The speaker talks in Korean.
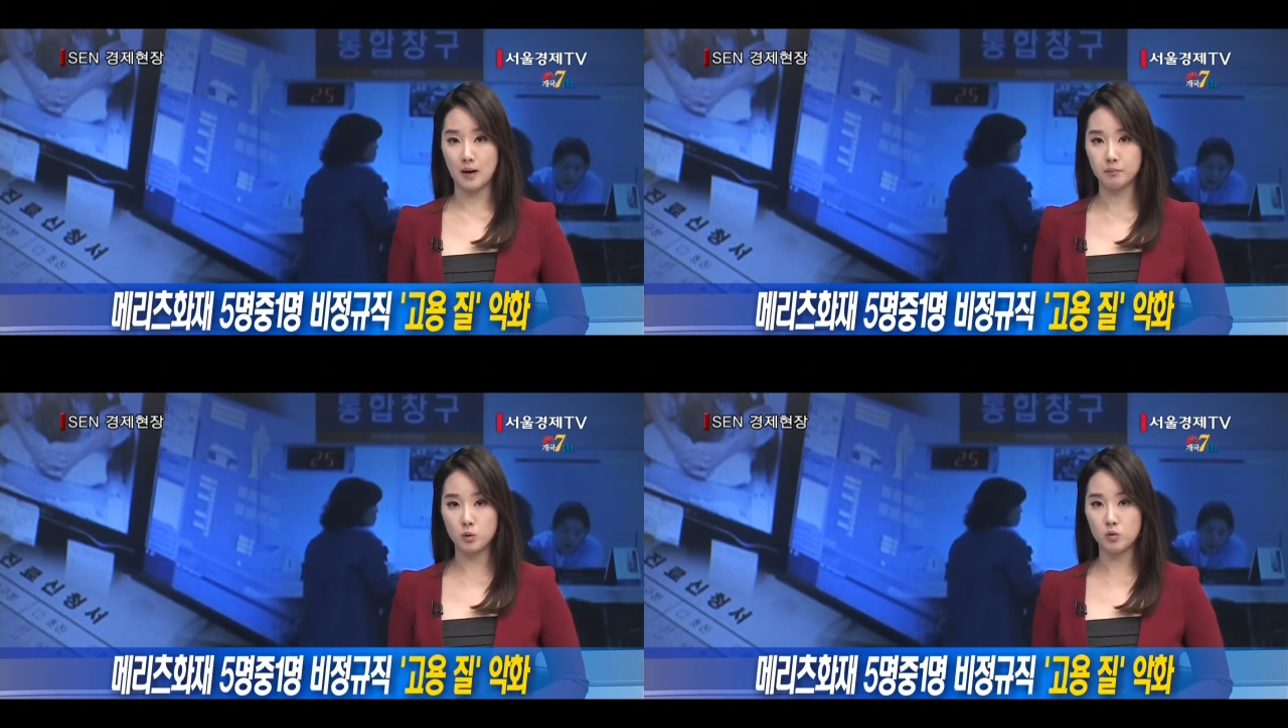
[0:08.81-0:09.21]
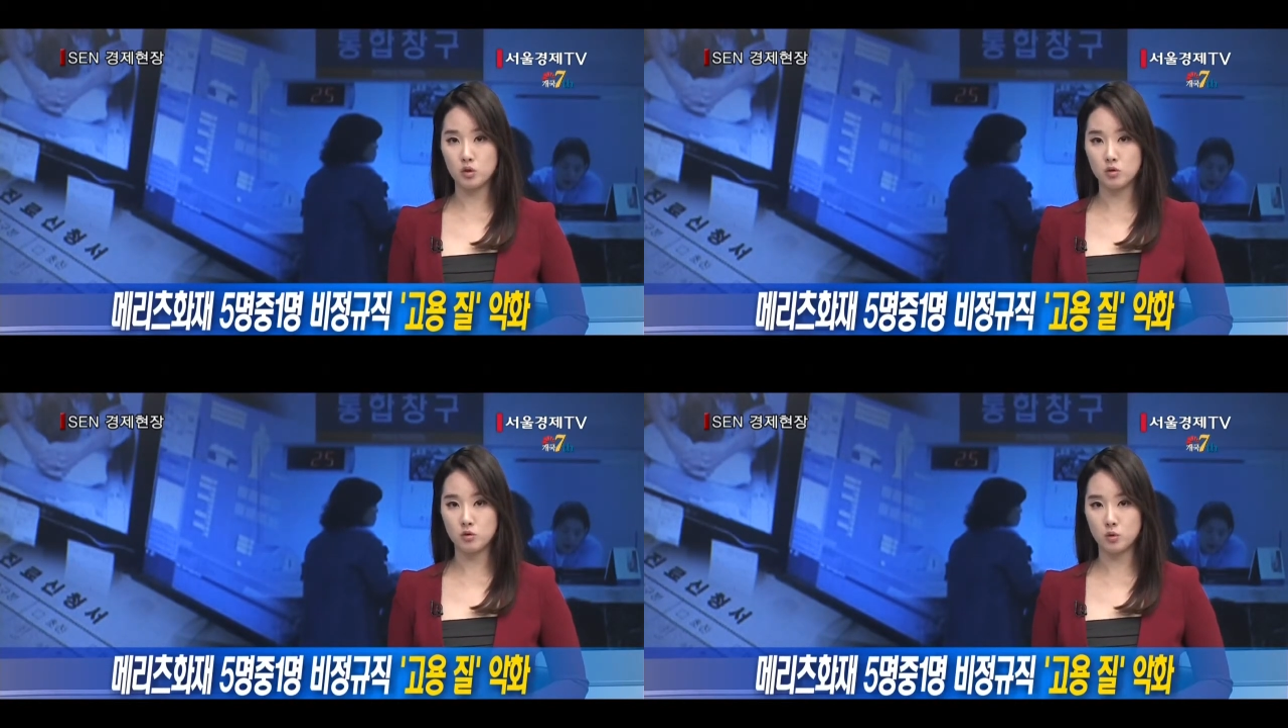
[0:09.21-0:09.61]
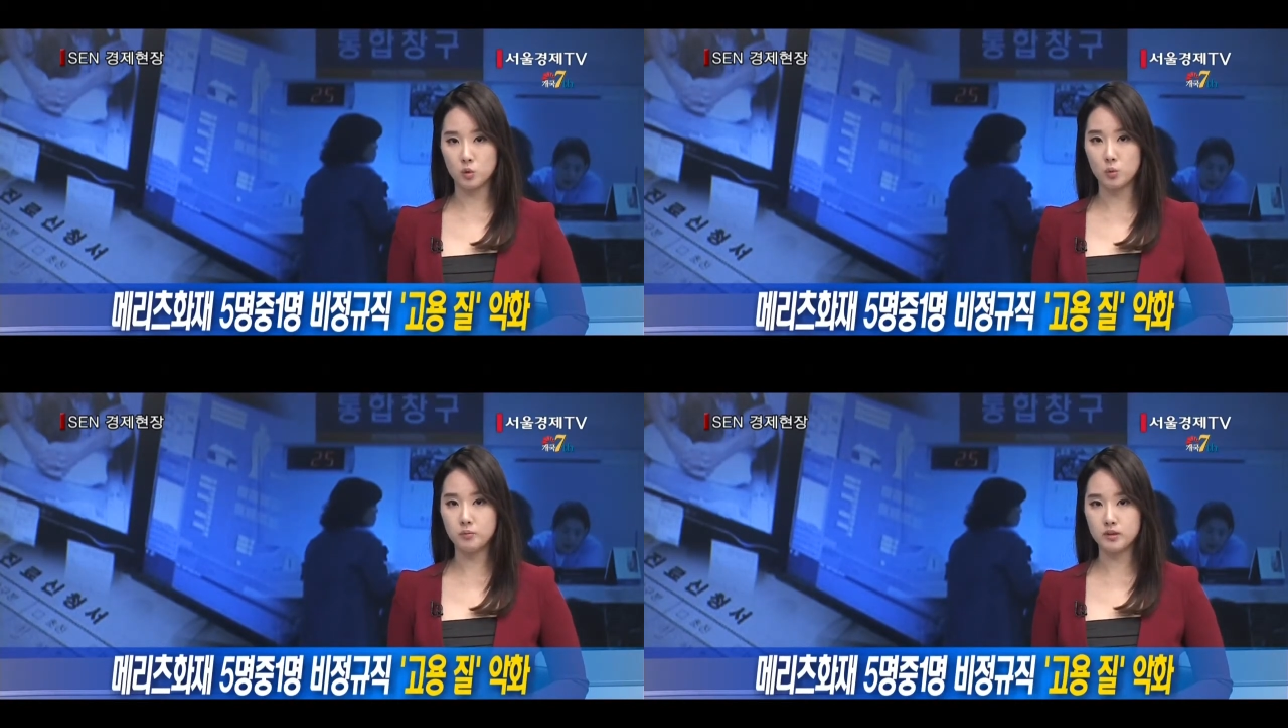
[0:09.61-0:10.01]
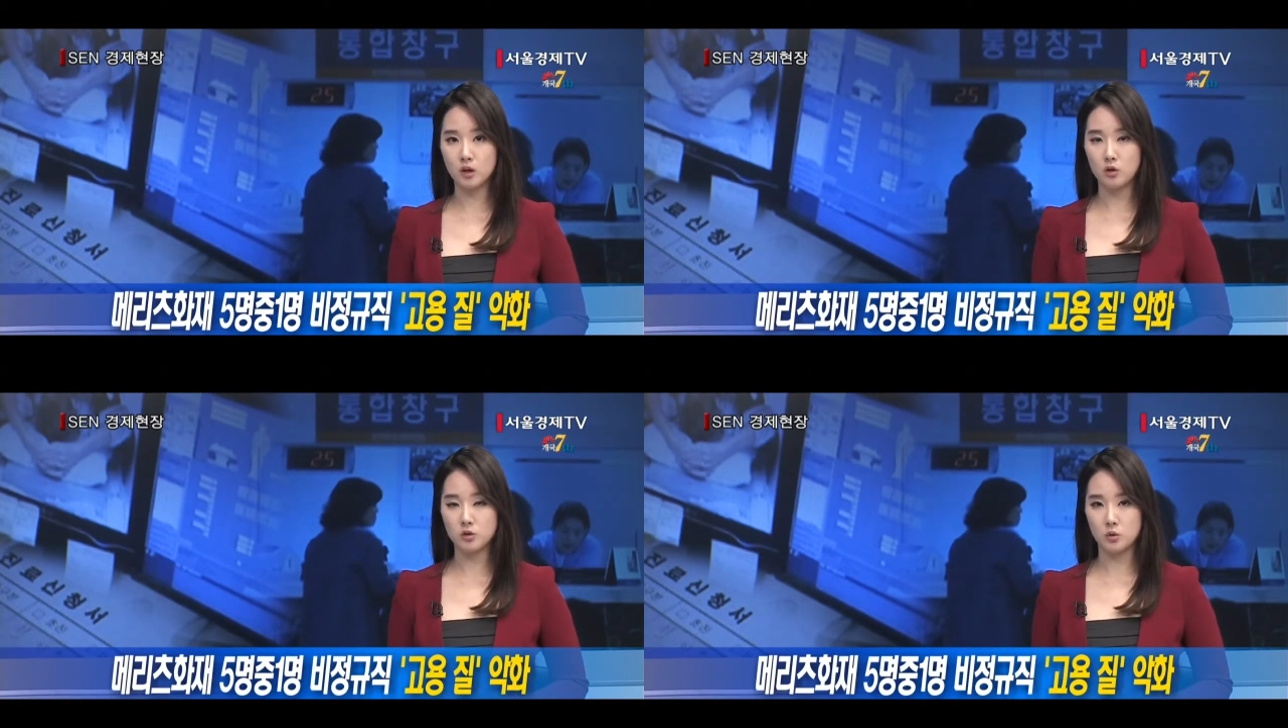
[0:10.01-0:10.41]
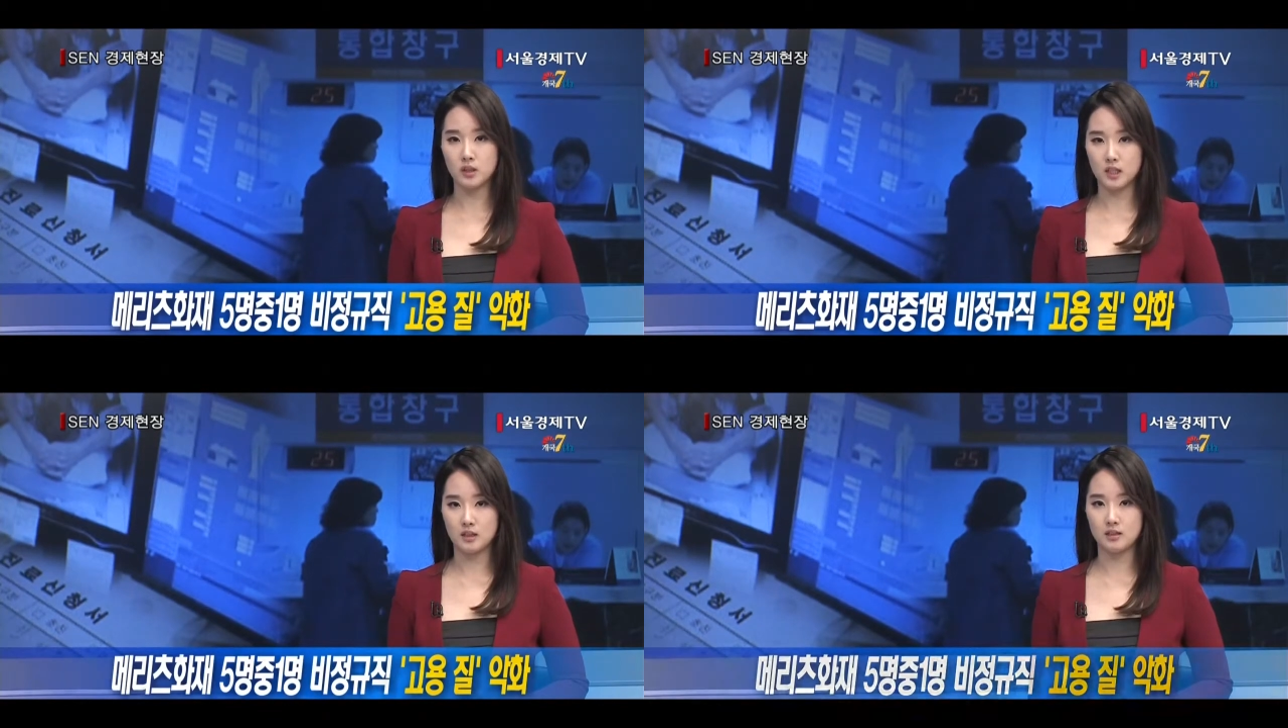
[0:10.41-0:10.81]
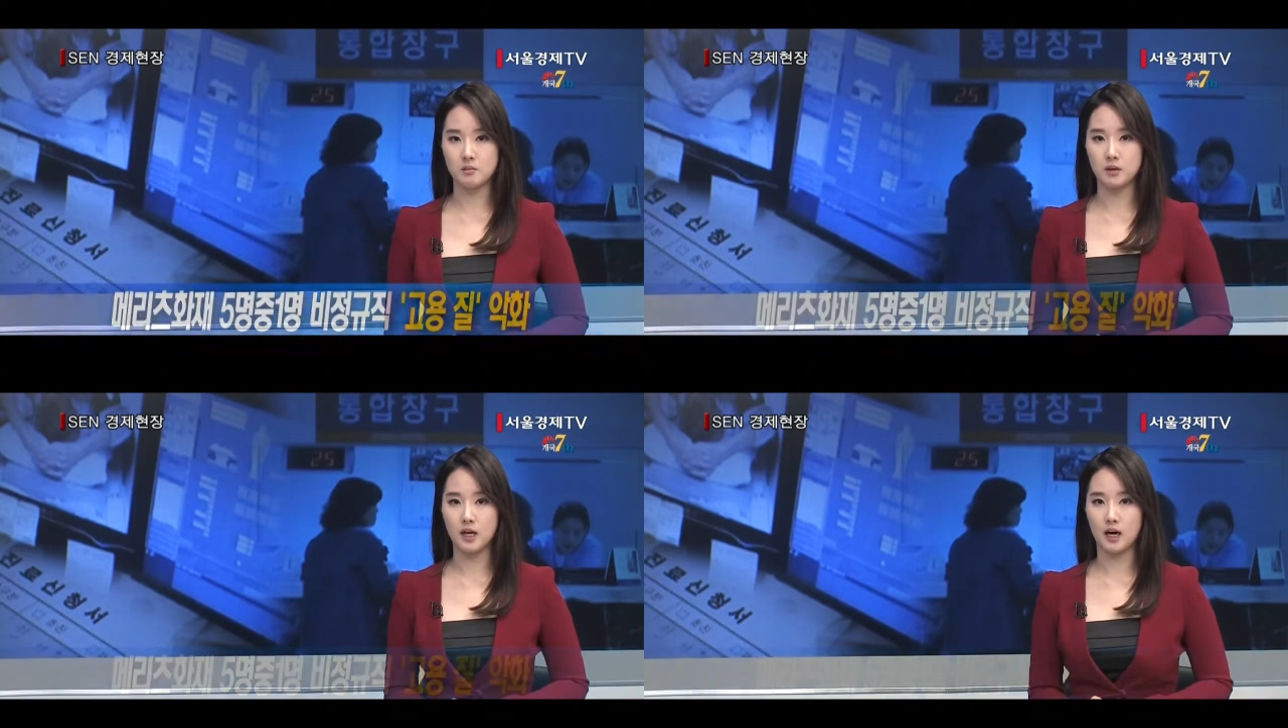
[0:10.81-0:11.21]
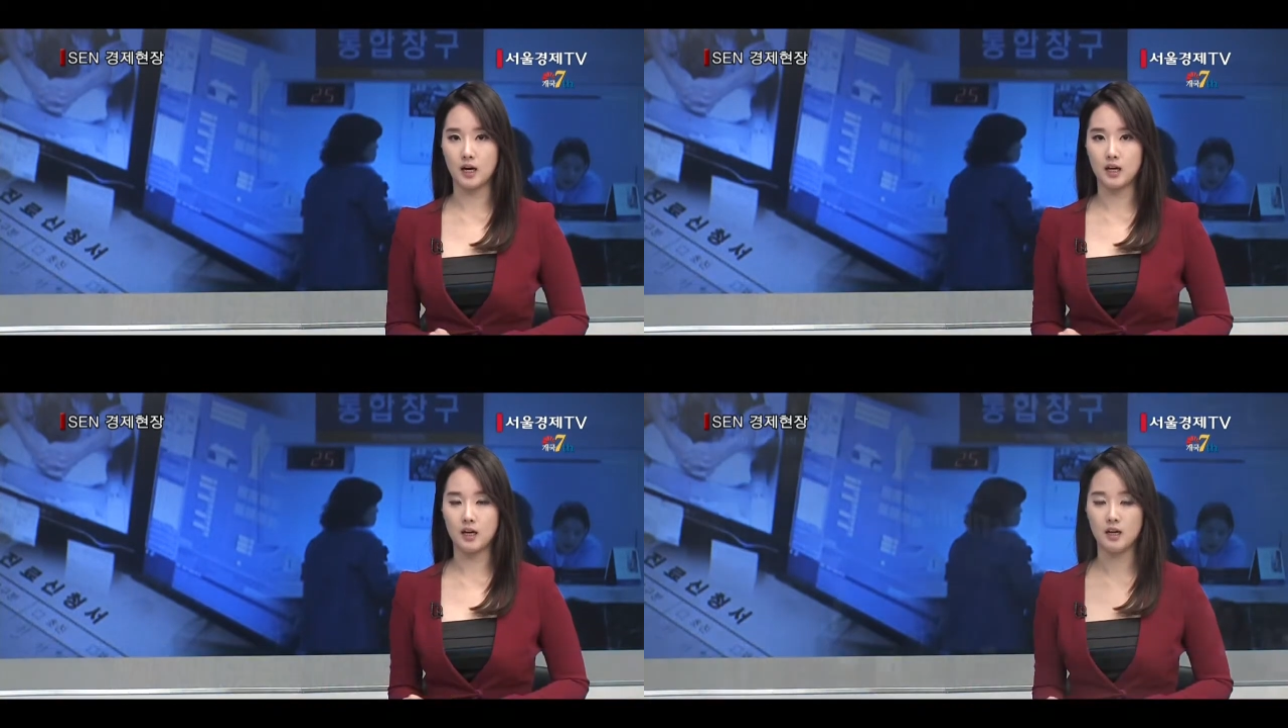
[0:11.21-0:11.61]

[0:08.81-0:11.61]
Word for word: 압도적으로 높은 것으로 나타났습니다.